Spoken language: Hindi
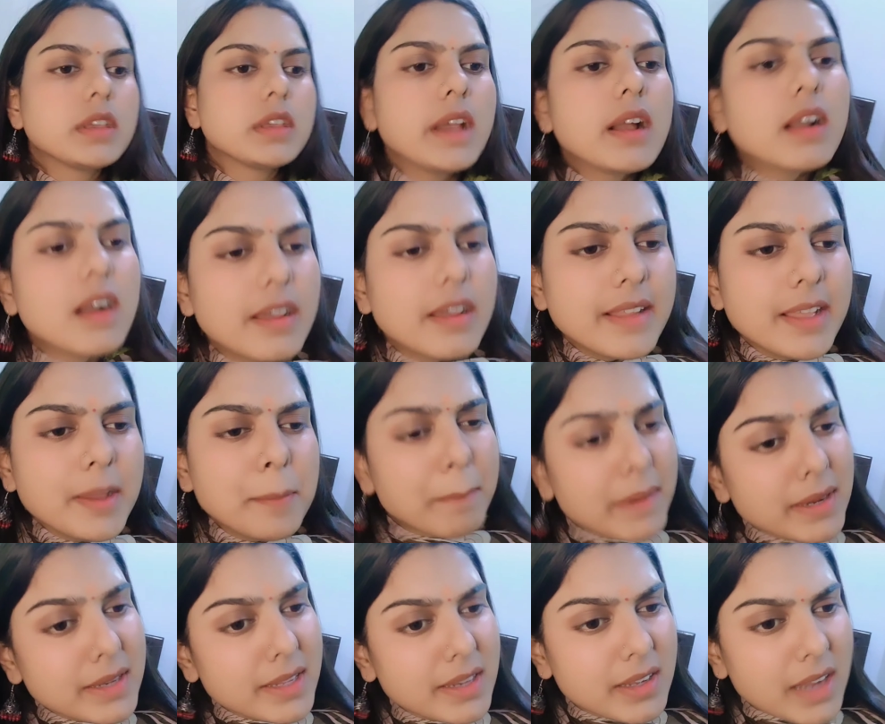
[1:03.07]
क्या खाना है
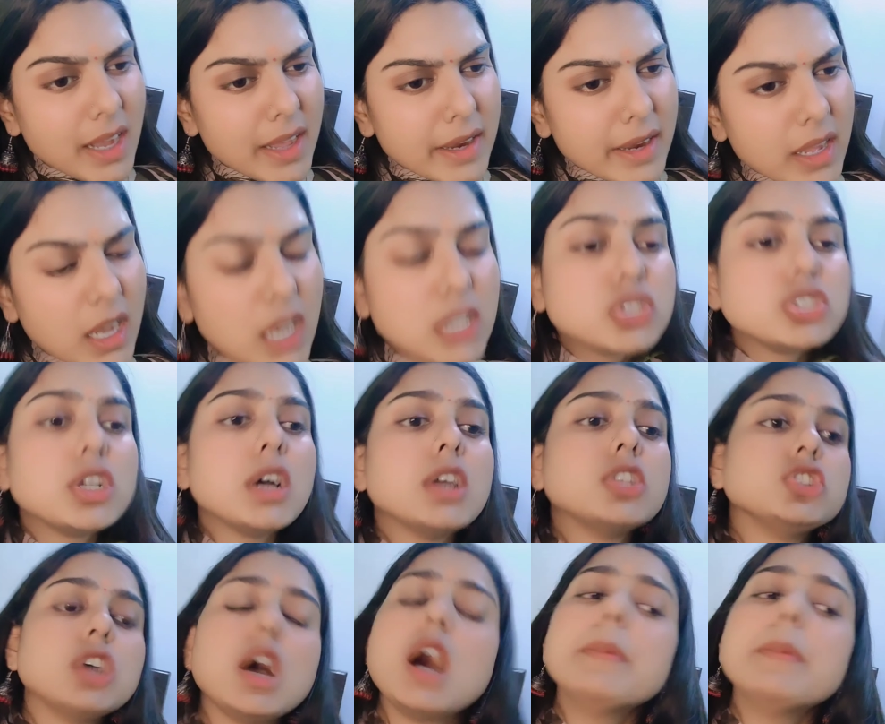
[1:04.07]
पनीर खाना है अच्छा
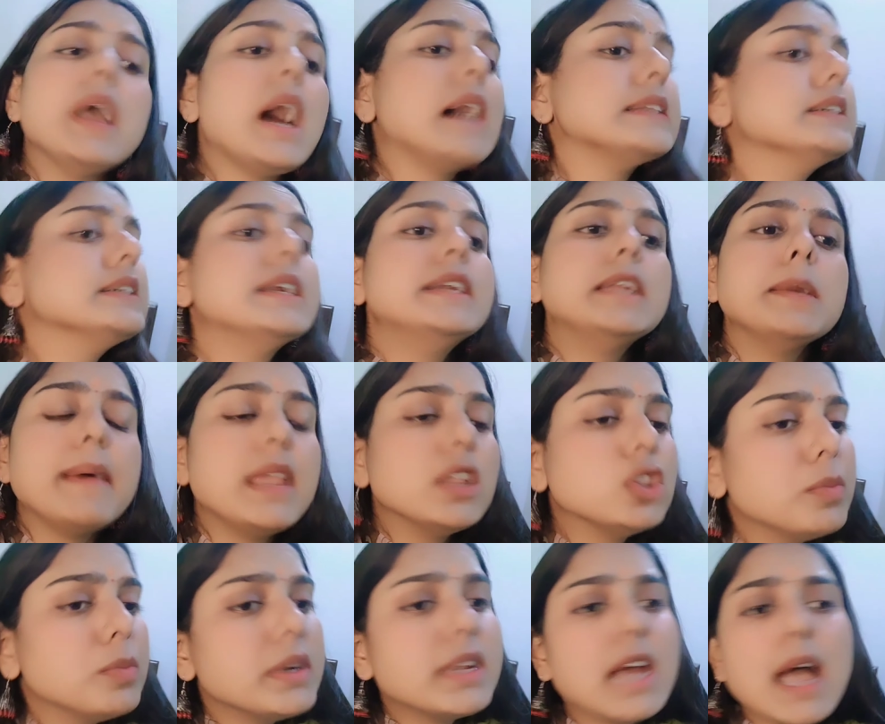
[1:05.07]
अच्छा अभी आधे घंटे
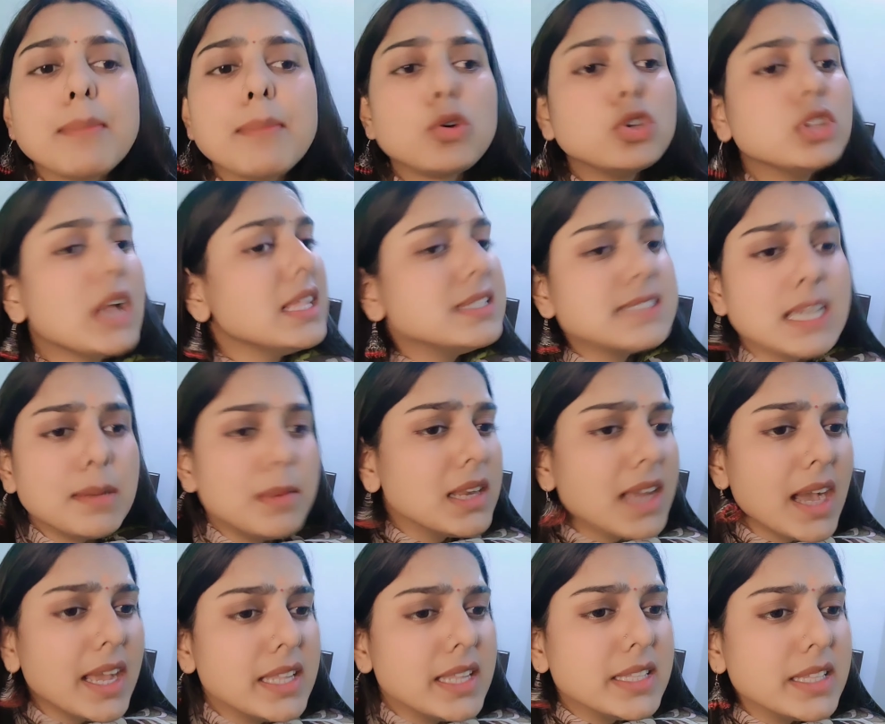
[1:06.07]
पहले तो बेटा आपको दाल चावल
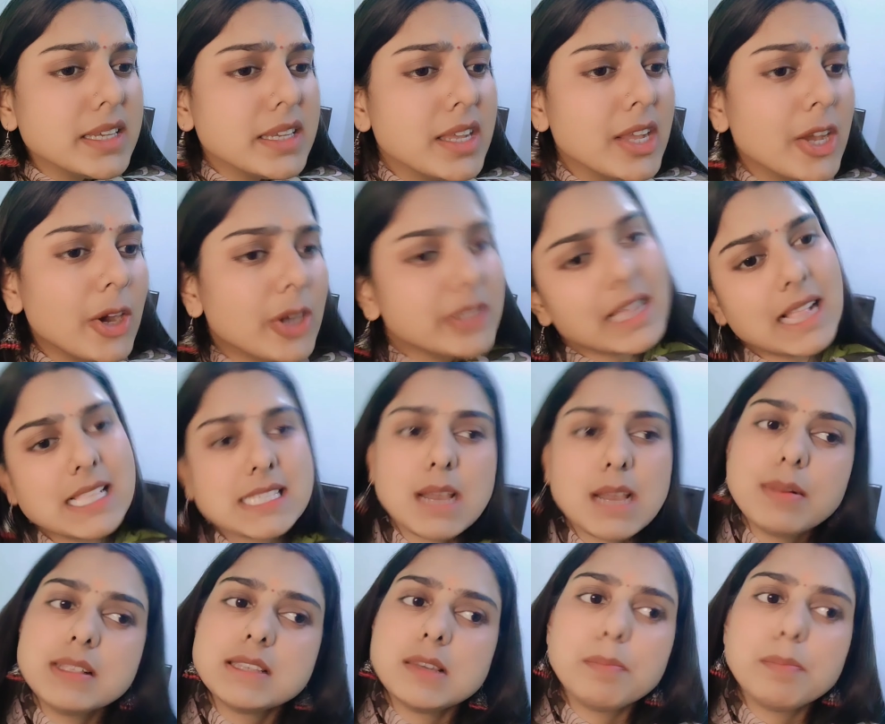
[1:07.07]
खाने थे दाल
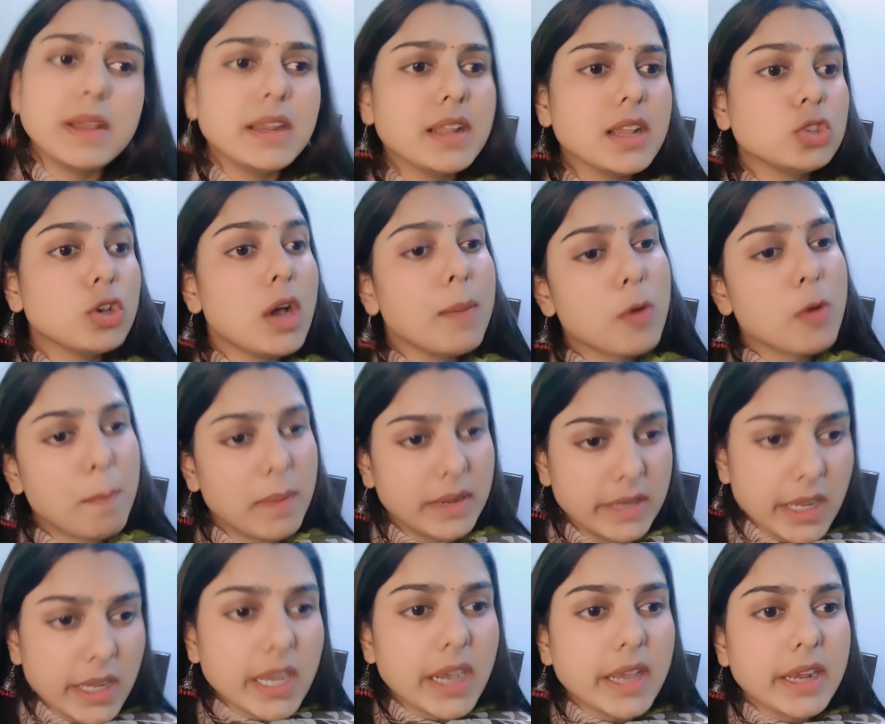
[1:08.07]
चावल जब बन गए तो आपको
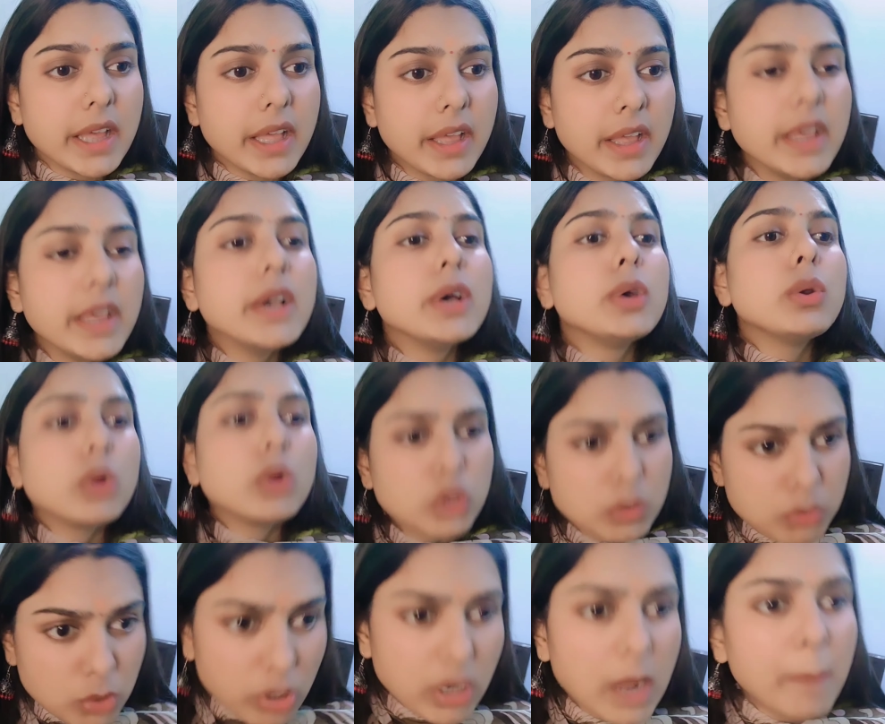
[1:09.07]
पनीर खाना है रुको
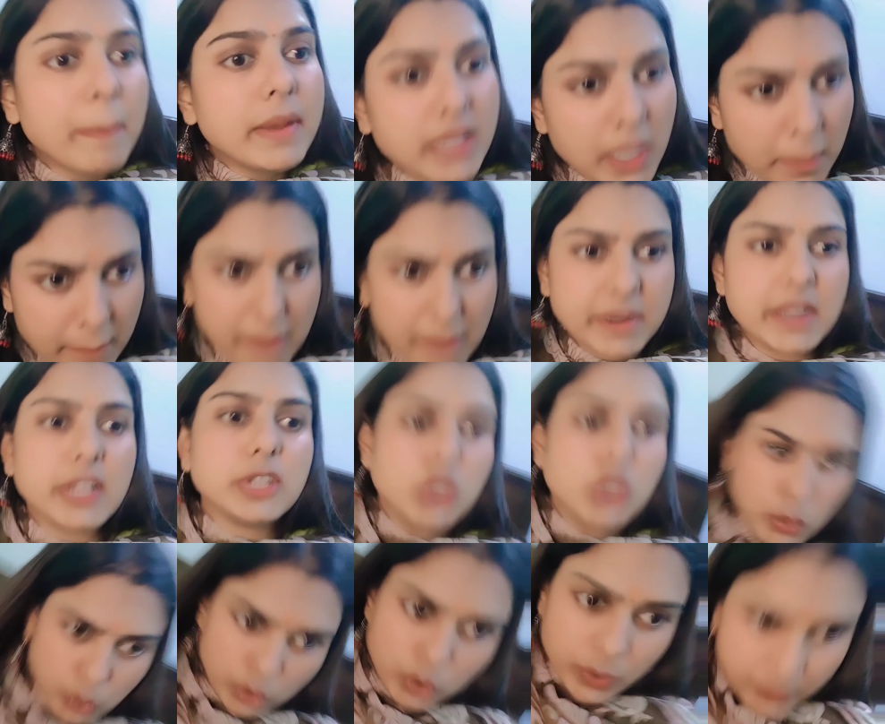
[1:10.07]
तुम दोनों का पनीर मैं
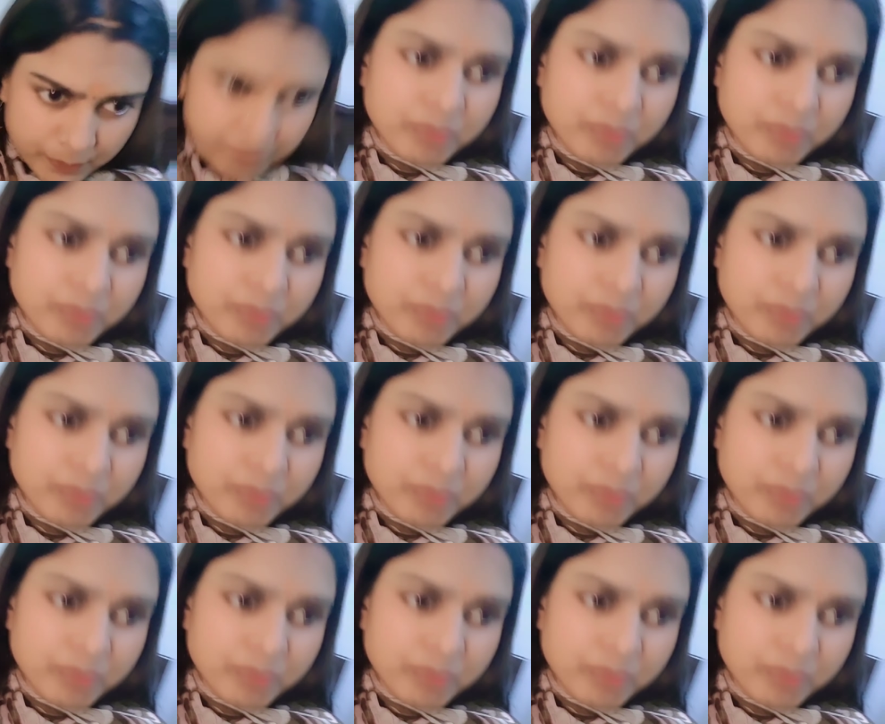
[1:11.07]
बनाती हूँ रुको